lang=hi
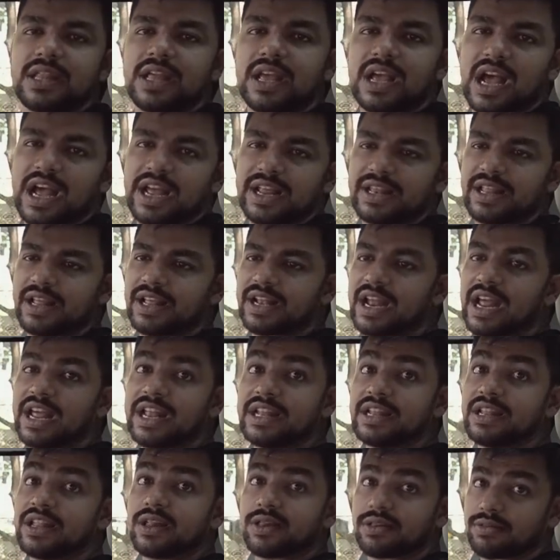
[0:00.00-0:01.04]
दिखाई दे रहा है
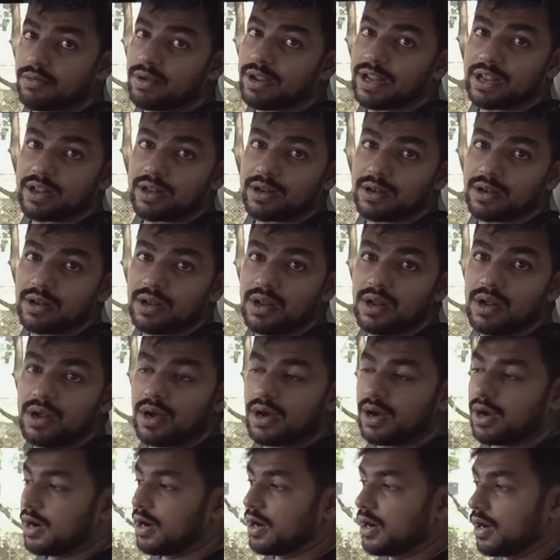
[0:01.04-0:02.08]
इन दिस व्हीकल
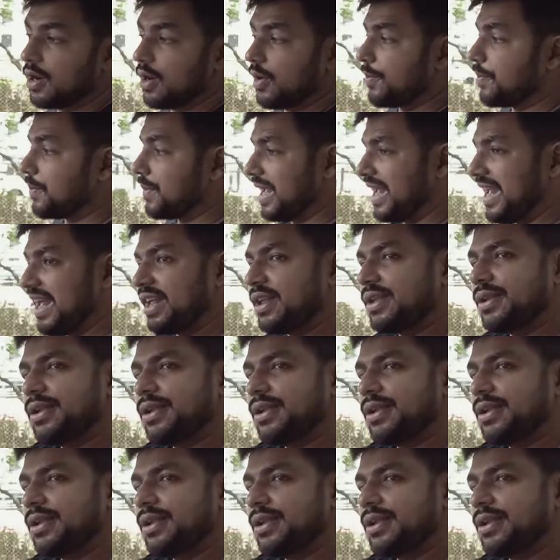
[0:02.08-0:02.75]
एक